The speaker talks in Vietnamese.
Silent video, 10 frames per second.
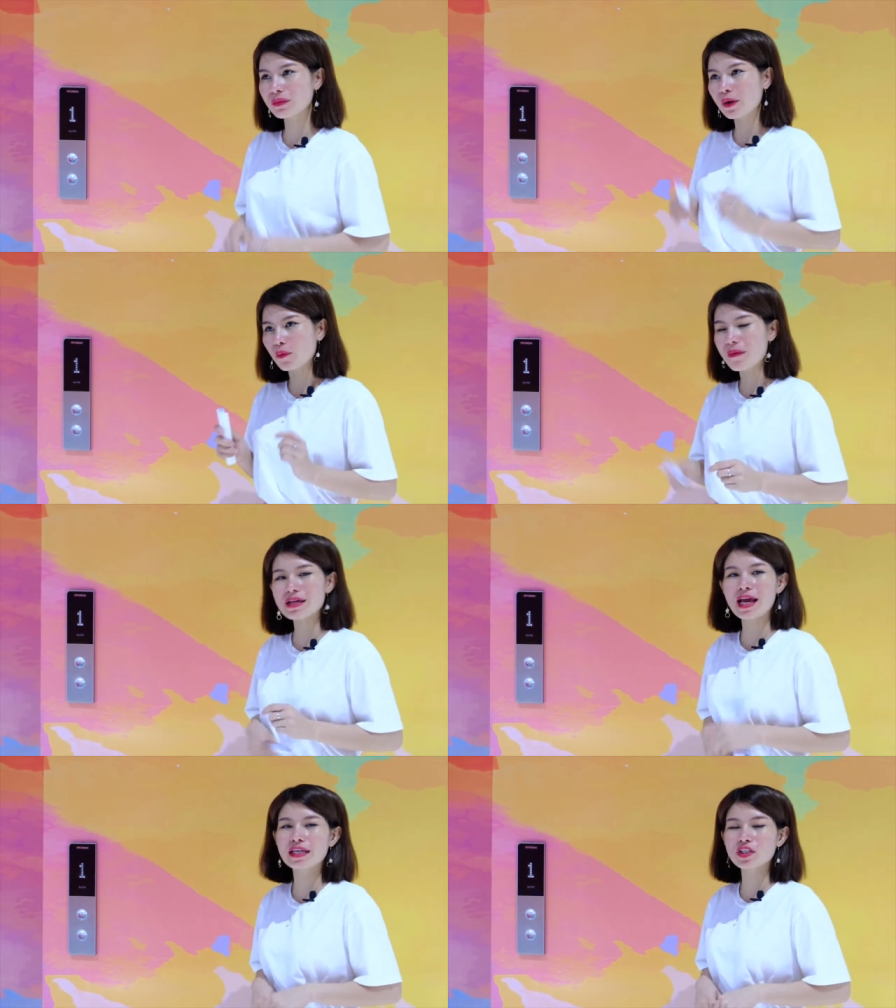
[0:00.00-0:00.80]
ta cũng
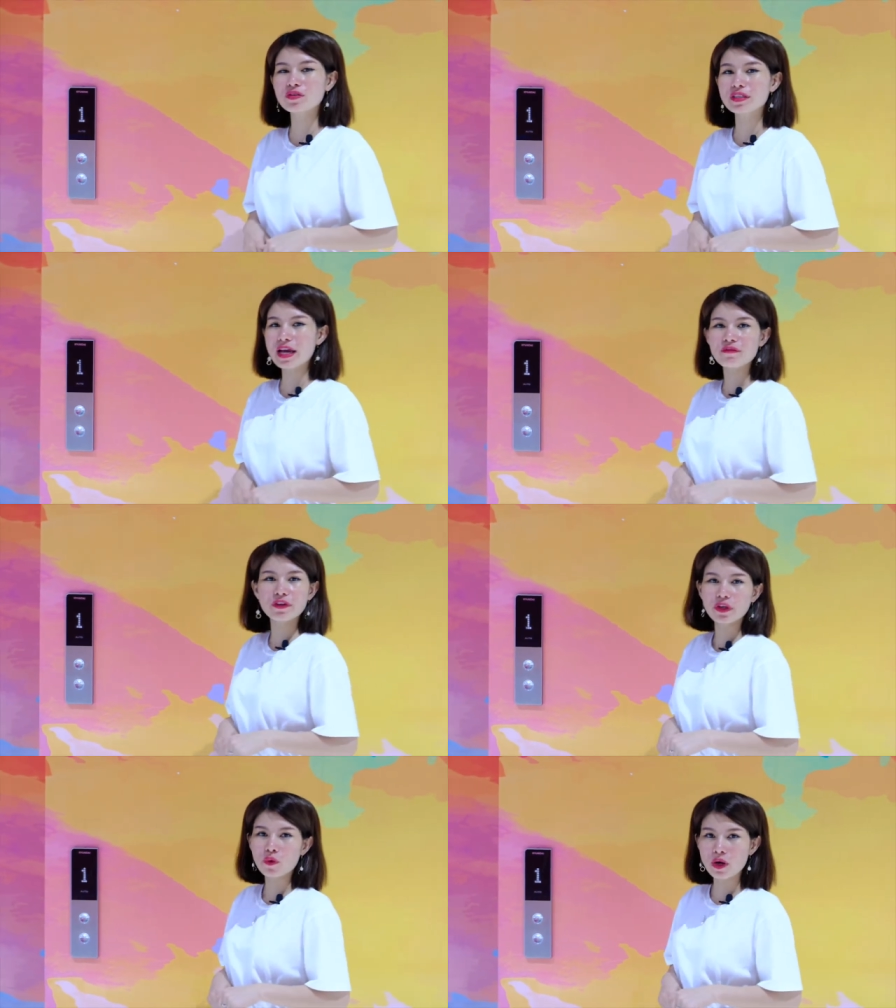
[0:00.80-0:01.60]
bán hàng cho người khác
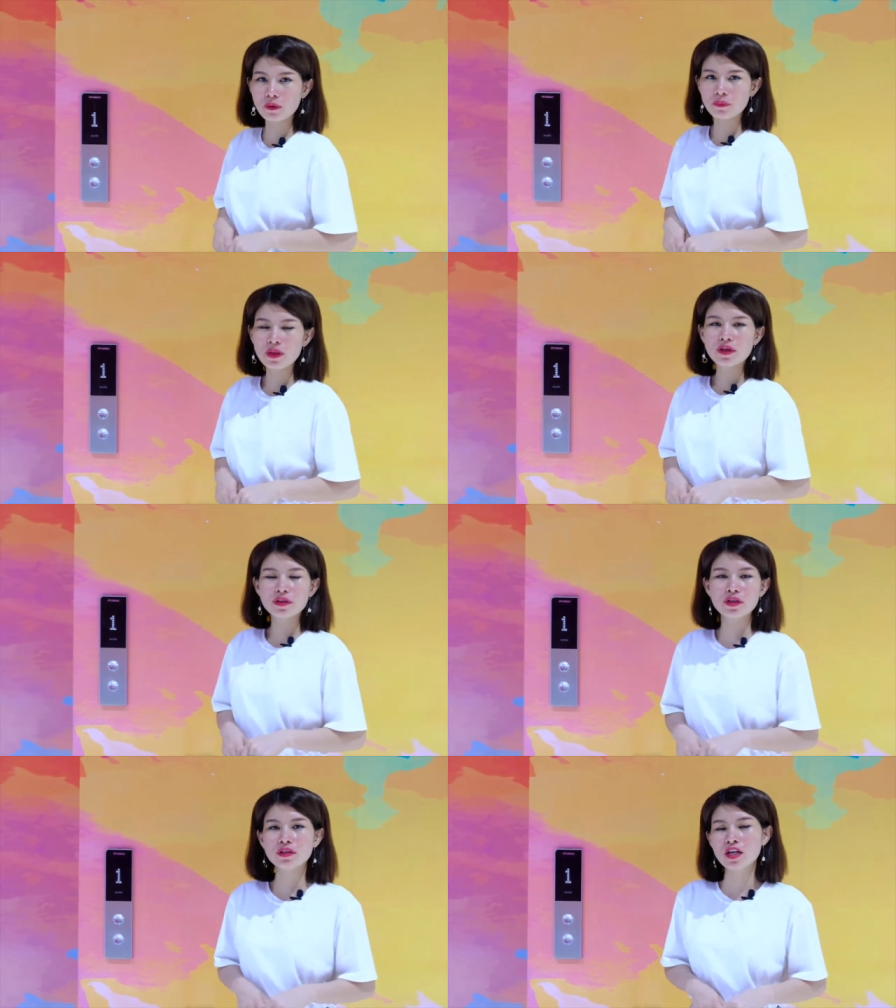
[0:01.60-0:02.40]
và nhận hoa hồng,
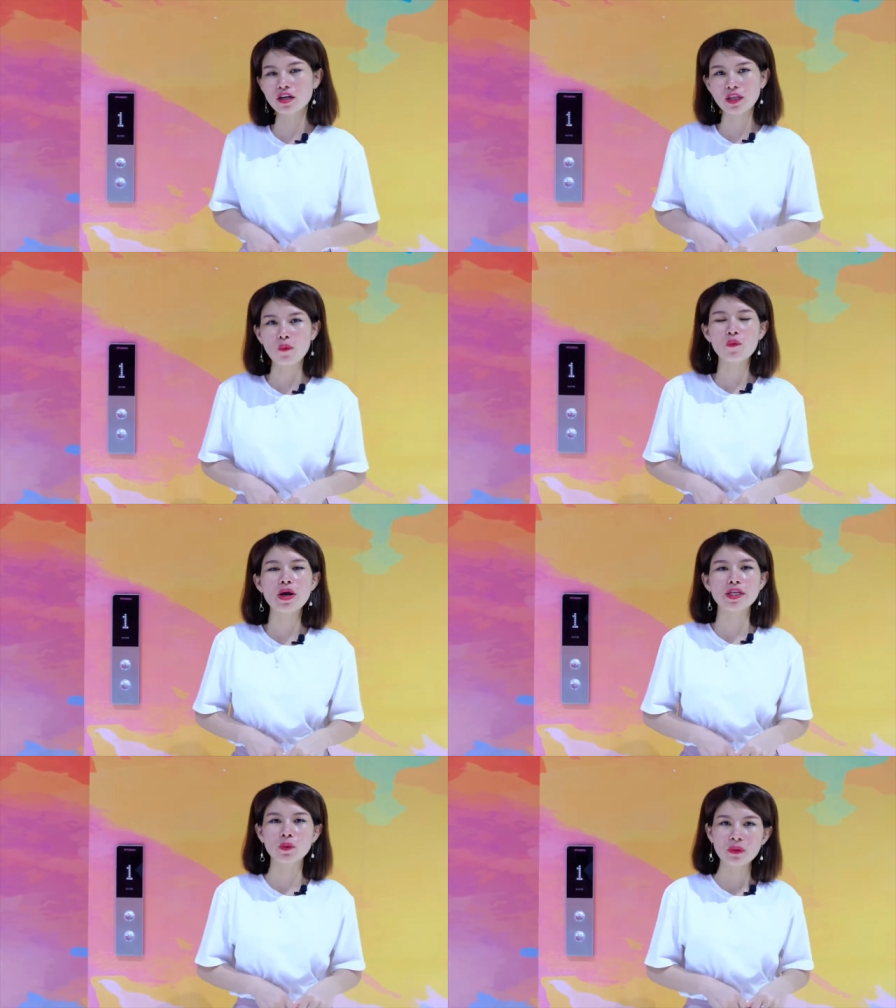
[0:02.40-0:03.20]
nhưng nó thông
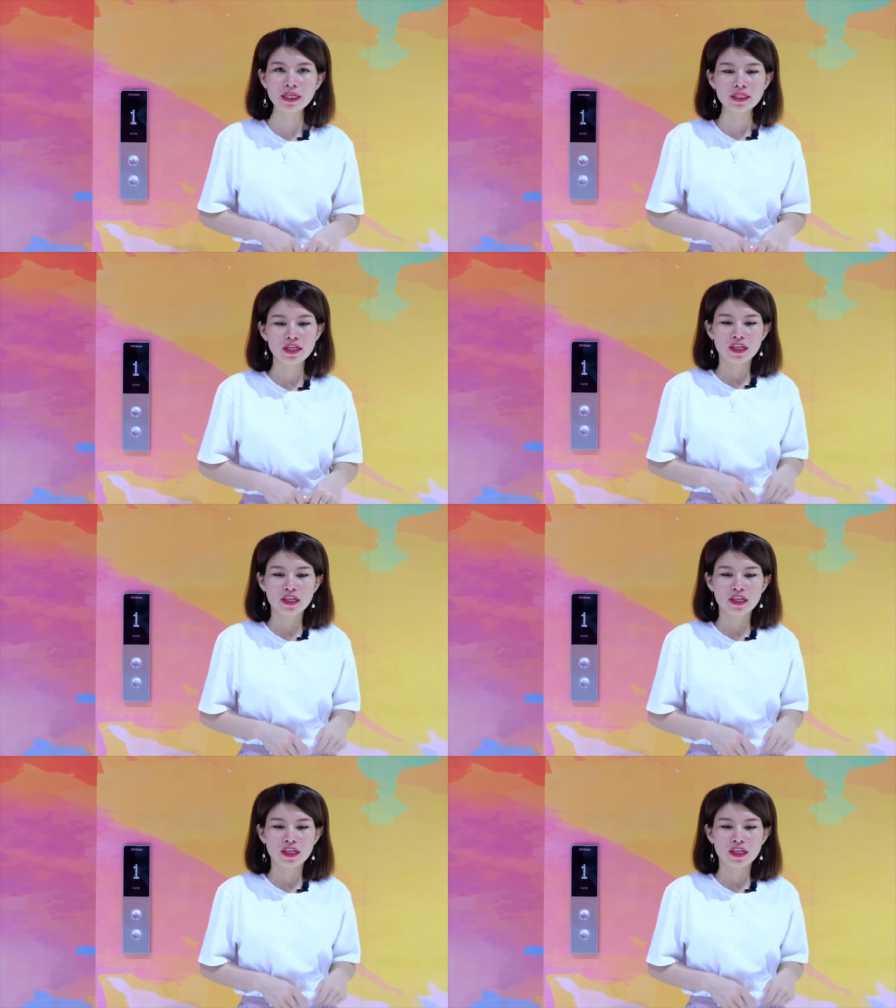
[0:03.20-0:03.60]
qua hệ thống link.